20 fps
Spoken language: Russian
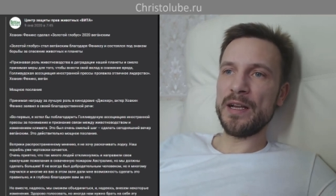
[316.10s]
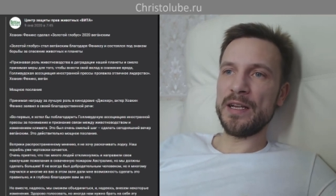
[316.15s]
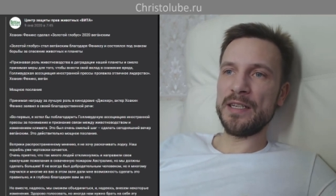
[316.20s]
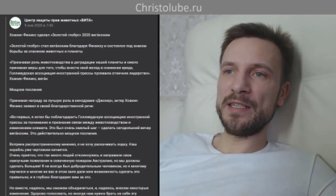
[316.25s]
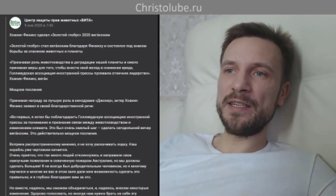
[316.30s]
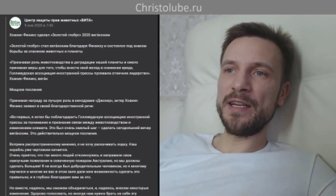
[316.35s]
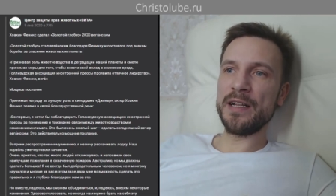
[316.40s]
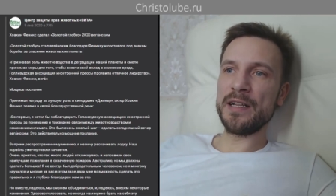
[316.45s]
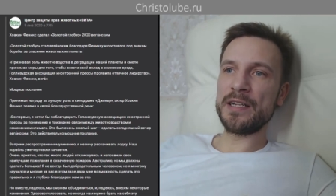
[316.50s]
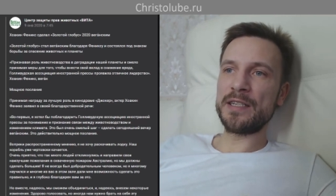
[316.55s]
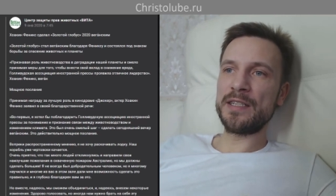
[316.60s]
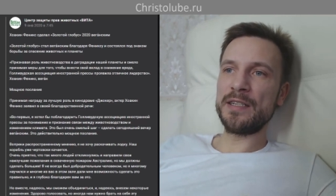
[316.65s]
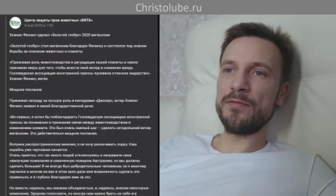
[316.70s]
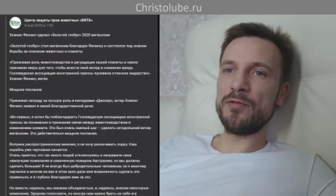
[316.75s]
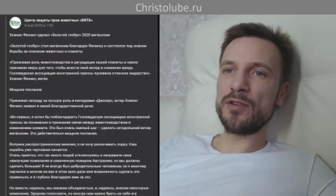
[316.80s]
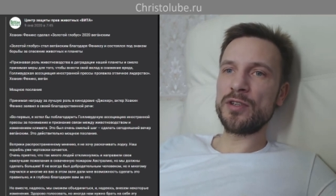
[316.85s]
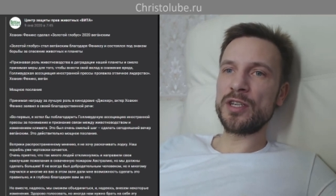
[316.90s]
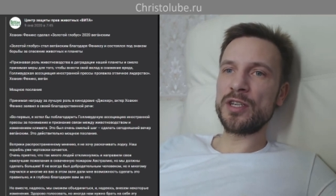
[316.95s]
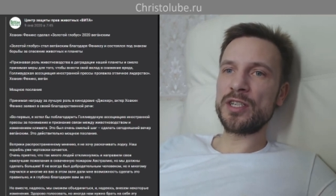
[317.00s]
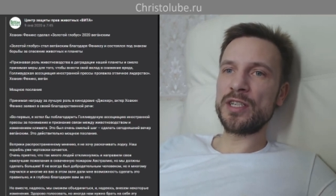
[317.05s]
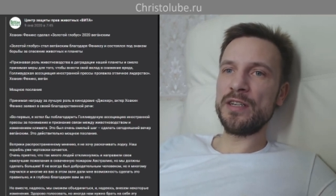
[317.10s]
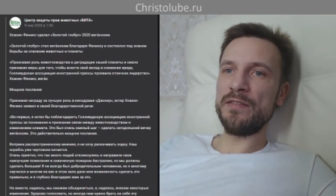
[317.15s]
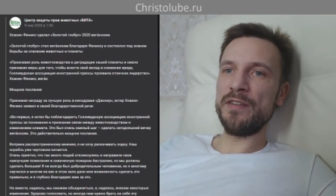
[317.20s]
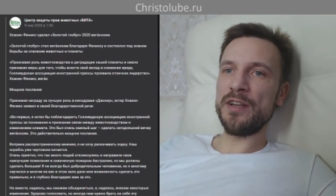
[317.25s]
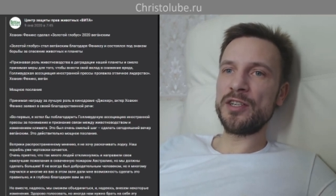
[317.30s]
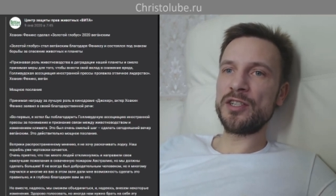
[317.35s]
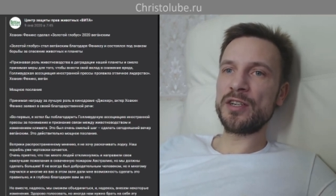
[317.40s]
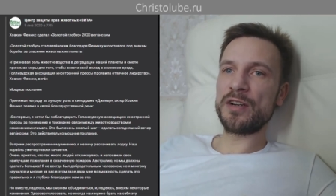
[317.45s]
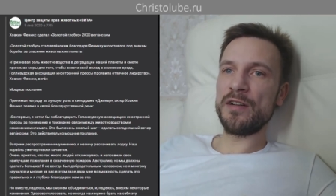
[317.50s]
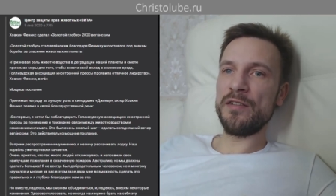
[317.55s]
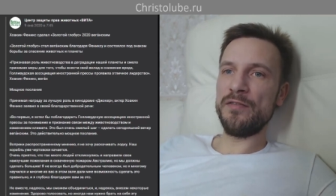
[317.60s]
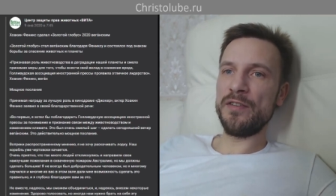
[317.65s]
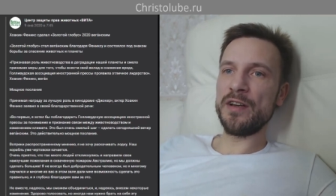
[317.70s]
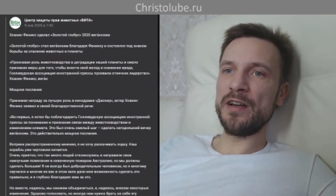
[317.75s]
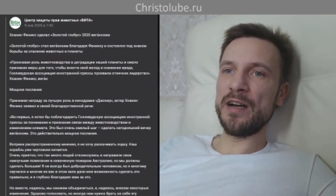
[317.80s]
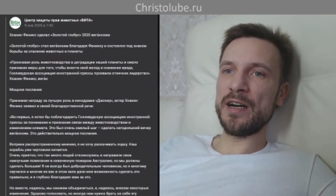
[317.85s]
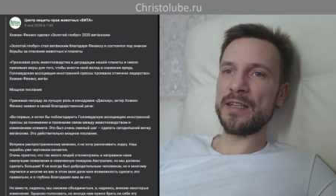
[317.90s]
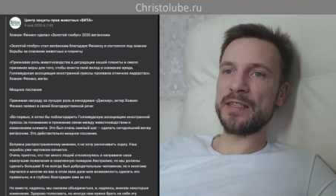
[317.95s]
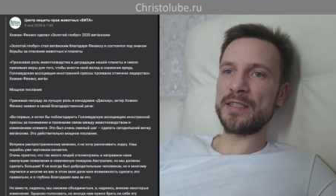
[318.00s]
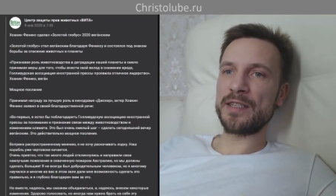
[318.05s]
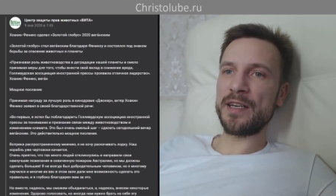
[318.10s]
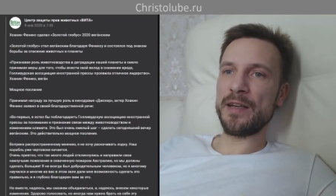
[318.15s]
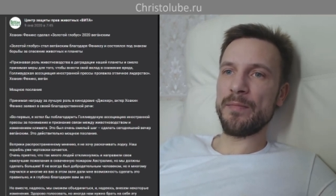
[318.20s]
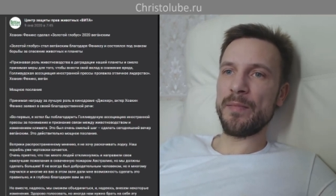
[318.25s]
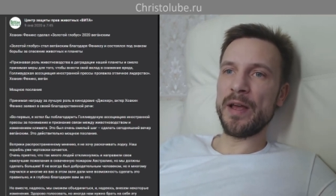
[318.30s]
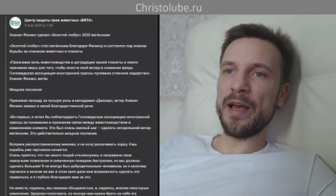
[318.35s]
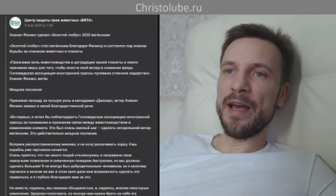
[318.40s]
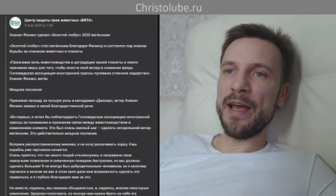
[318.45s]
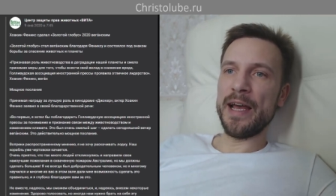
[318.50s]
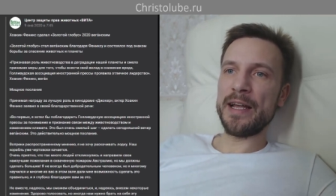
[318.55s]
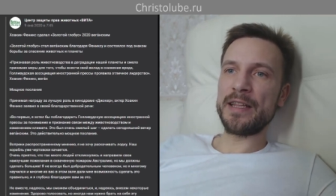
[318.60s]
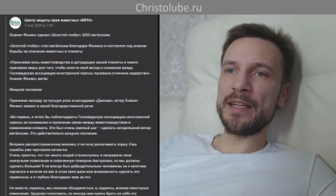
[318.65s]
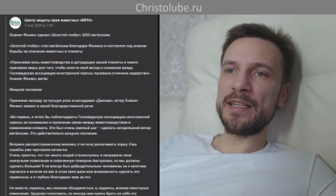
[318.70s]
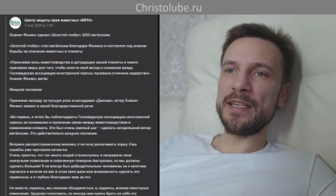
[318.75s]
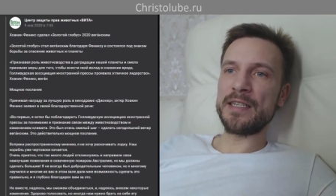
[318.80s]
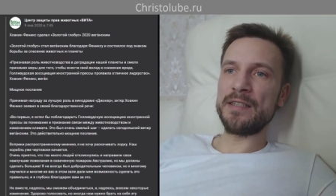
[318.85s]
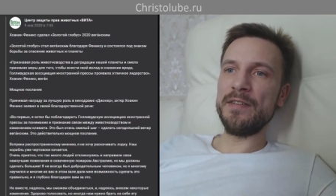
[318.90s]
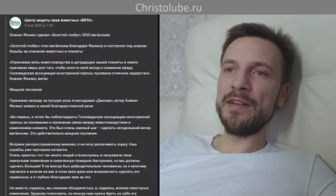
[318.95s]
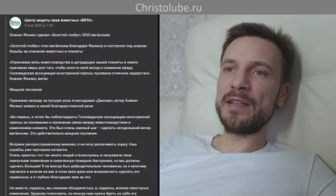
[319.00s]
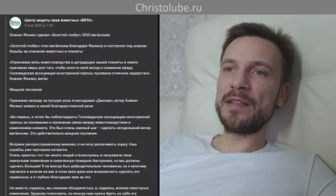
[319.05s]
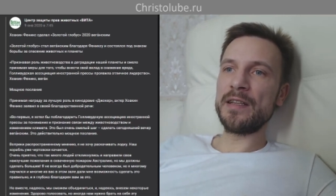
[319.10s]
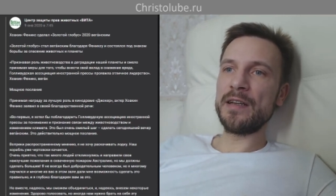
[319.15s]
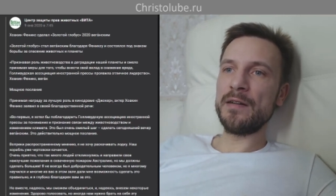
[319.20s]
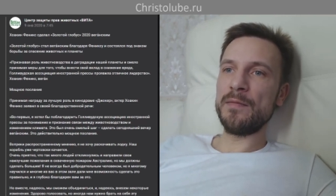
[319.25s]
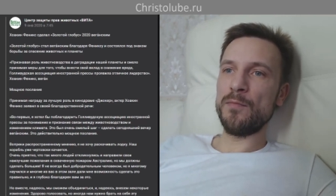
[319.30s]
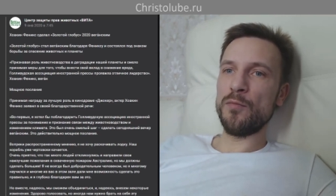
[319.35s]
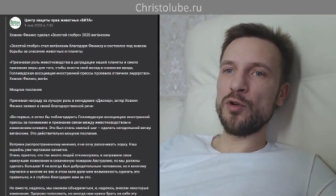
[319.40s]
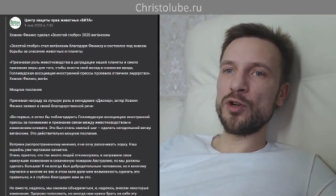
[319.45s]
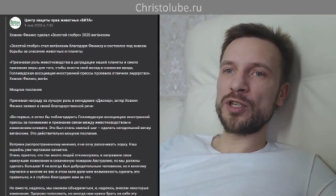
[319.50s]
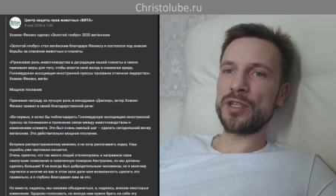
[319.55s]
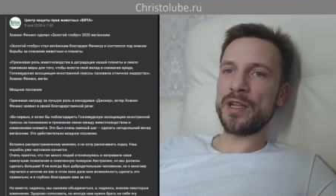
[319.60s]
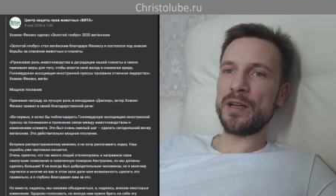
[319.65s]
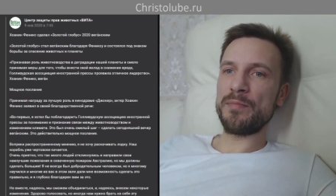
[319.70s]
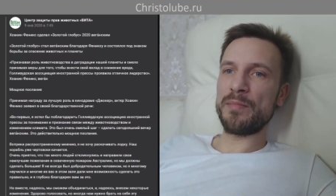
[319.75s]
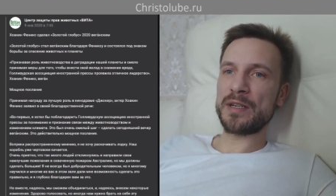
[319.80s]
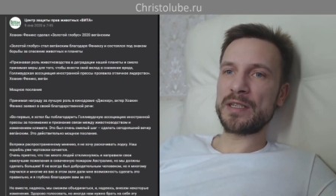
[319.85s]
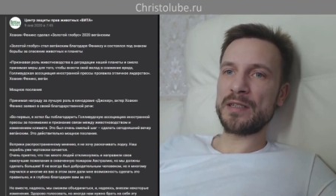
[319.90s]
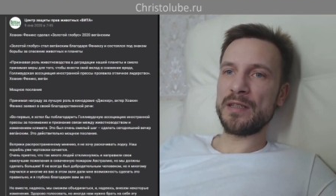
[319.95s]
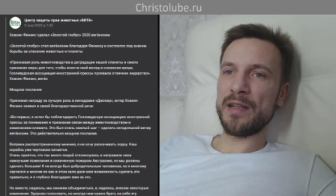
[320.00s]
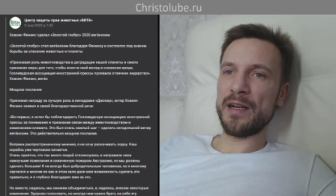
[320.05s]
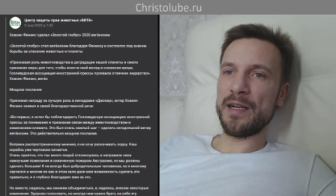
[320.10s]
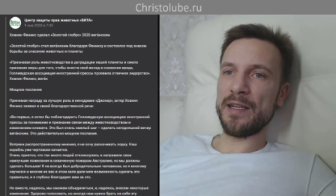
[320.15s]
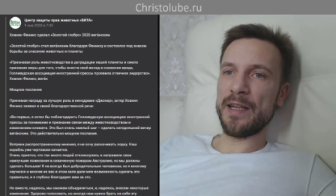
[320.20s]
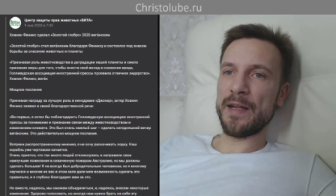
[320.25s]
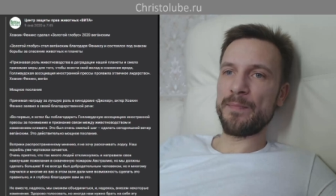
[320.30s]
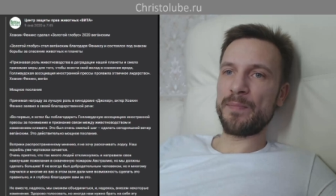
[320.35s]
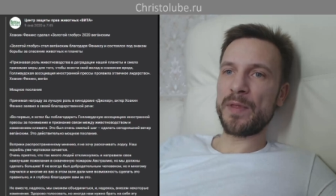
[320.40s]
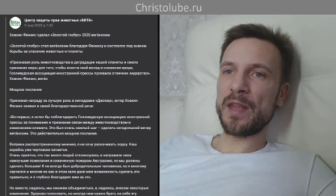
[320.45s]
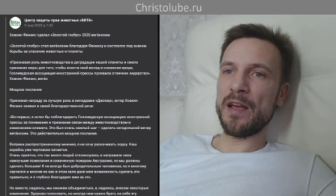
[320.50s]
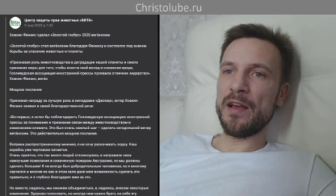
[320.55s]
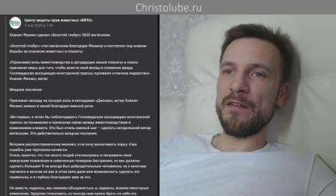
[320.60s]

Сделать сегодняшний вечер веганским. Это действительно мощное послание.